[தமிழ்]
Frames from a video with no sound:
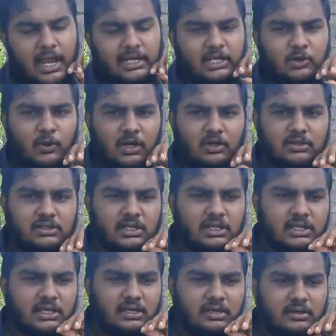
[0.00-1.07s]
ஆக்டிவாவில் வந்து
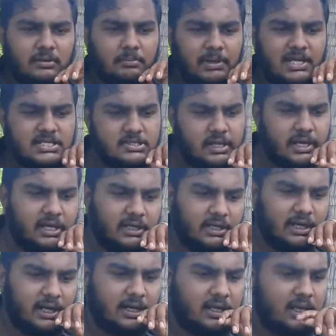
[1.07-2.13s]
நீங்கள் பேஸ்
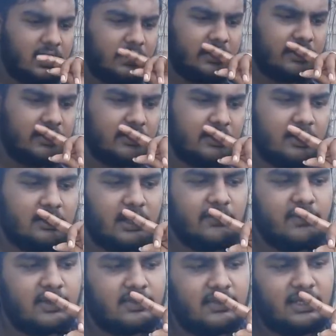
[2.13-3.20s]
வேரியண்ட் எடுக்கிறத
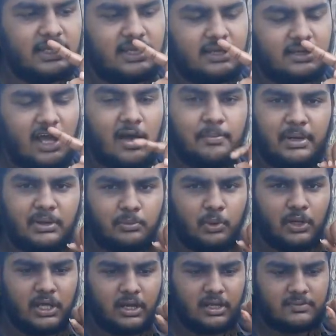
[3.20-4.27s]
தவிர்த்து நீங்கள் டாப் இன்
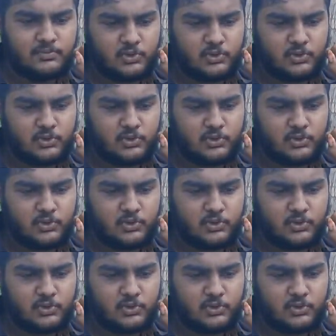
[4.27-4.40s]
போயிடலாம்